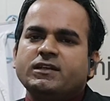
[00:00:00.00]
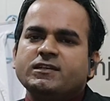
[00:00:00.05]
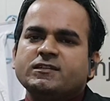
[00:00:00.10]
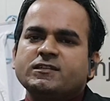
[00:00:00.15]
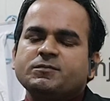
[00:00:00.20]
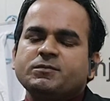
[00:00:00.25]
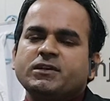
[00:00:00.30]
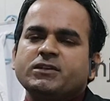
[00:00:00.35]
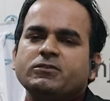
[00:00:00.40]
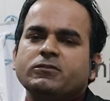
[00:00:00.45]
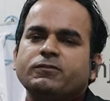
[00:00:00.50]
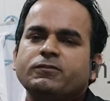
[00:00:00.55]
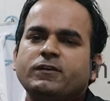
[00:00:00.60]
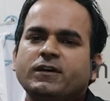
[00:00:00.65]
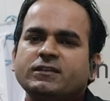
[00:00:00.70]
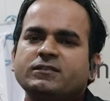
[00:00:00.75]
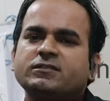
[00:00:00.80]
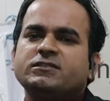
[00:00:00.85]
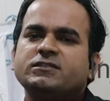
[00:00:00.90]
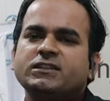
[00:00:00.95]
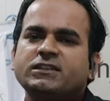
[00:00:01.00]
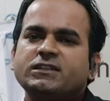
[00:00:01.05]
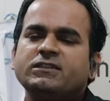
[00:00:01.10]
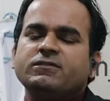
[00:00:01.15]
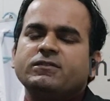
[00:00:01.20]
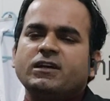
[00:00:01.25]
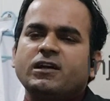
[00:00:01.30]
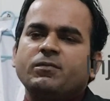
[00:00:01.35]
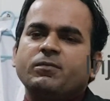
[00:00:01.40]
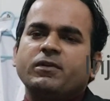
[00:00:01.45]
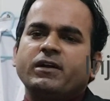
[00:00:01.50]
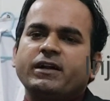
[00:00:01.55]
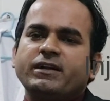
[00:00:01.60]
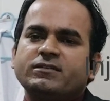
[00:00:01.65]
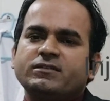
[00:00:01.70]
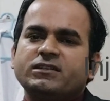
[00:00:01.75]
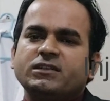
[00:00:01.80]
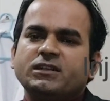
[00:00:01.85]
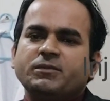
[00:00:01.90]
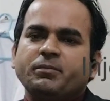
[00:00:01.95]
इसमें जो फर्स्ट डिग्री
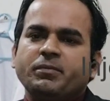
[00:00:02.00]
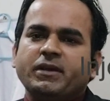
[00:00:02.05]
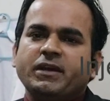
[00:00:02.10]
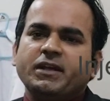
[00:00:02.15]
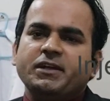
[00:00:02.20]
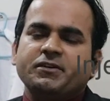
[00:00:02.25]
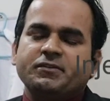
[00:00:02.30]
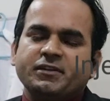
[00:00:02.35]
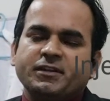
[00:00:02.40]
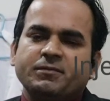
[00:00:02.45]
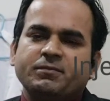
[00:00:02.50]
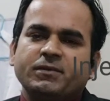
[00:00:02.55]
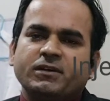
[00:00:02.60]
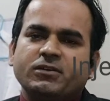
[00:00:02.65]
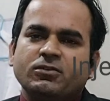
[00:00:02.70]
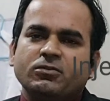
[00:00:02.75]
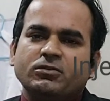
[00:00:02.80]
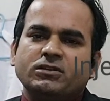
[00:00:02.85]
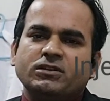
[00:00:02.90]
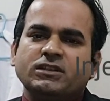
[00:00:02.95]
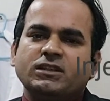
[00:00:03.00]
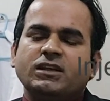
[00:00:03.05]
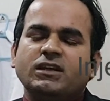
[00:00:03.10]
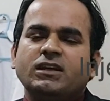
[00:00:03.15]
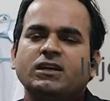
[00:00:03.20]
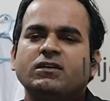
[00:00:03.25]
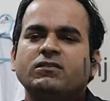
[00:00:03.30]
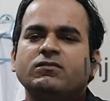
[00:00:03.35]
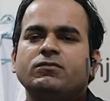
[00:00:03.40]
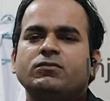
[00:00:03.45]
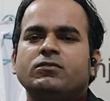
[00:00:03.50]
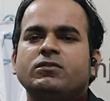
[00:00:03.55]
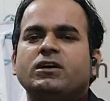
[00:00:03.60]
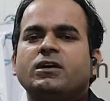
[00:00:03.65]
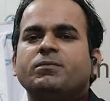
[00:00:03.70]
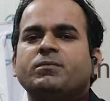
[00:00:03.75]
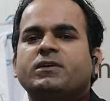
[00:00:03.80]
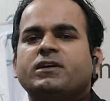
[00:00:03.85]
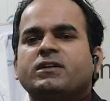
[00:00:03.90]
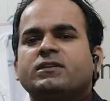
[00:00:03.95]
हेमराइड्स की मेन ट्रीटमेंट होती है वो
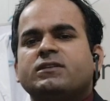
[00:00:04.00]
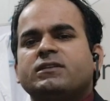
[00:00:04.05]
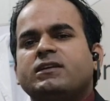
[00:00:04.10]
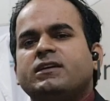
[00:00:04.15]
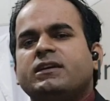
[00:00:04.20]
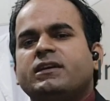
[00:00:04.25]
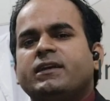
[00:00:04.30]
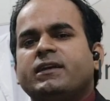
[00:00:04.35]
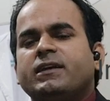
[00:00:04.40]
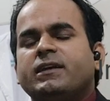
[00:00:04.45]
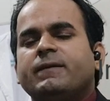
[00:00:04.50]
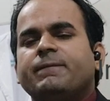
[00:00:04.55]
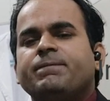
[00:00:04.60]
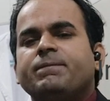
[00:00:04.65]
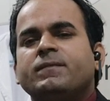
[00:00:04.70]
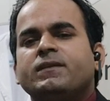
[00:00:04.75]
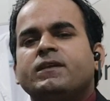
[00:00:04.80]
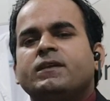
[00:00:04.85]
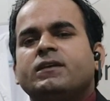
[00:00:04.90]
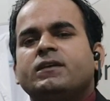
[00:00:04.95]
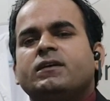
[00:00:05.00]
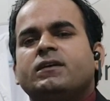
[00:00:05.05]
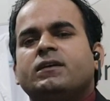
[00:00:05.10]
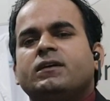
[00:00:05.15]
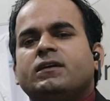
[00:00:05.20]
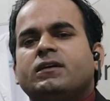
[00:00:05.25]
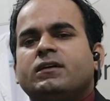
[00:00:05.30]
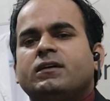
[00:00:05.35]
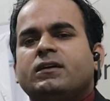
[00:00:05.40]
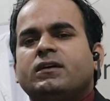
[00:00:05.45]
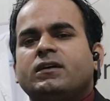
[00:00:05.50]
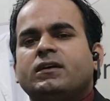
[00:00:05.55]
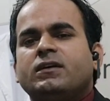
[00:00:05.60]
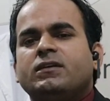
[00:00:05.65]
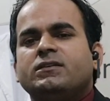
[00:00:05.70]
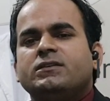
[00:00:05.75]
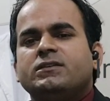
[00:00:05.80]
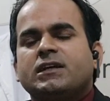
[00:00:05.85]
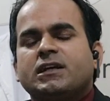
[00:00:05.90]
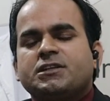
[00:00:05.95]
हम करते हैं
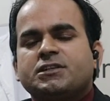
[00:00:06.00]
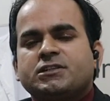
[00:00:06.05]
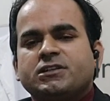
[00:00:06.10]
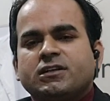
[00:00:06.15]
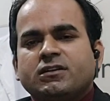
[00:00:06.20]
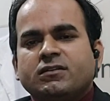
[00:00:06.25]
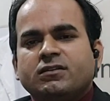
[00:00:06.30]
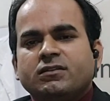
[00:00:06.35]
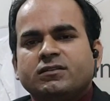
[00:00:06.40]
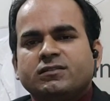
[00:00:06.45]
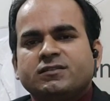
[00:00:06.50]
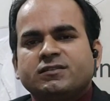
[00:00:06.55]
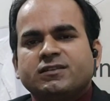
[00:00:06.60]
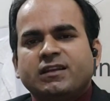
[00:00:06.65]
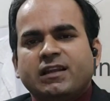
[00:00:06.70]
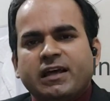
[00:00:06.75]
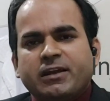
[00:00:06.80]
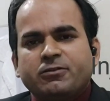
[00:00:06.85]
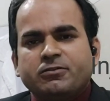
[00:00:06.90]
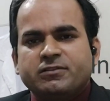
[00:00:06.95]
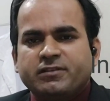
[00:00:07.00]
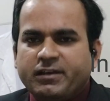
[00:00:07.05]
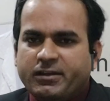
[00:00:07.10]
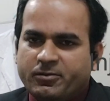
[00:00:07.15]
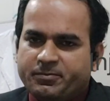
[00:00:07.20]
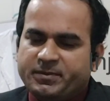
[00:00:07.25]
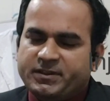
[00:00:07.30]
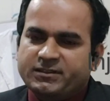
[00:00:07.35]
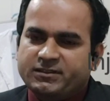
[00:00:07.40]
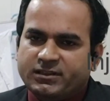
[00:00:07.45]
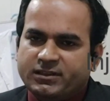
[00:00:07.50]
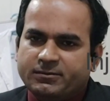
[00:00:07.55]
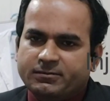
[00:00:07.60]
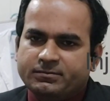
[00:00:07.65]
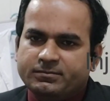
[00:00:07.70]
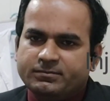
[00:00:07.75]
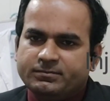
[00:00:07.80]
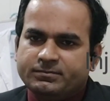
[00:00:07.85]
इंजेक्शन uh, स्क्लेरोथेरेपी से